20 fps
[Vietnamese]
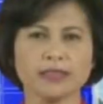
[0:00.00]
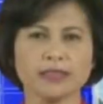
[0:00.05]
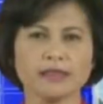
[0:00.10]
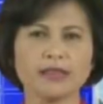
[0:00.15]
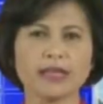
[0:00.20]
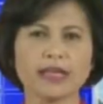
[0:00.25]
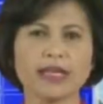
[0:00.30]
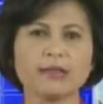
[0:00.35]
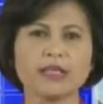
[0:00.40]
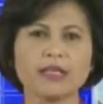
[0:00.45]

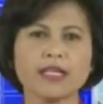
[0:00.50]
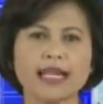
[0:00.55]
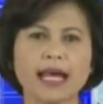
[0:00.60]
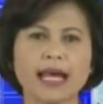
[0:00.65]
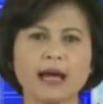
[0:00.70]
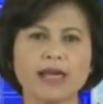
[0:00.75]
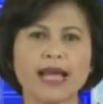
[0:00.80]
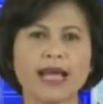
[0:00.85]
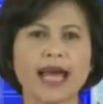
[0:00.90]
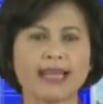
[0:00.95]
Vậy làm thế
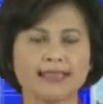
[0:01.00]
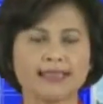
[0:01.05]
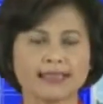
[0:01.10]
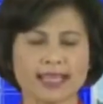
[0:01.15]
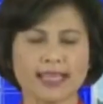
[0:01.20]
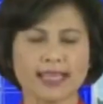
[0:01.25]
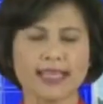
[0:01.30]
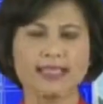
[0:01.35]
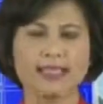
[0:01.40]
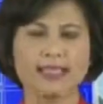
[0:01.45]
nào để hạn
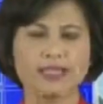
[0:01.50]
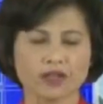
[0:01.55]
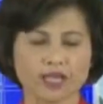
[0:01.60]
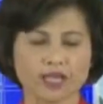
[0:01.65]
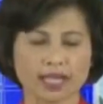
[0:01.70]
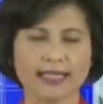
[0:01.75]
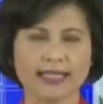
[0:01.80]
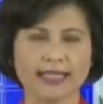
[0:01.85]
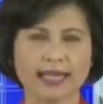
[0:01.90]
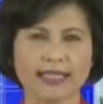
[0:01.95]
chế tình
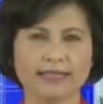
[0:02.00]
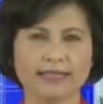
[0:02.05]
trạng này?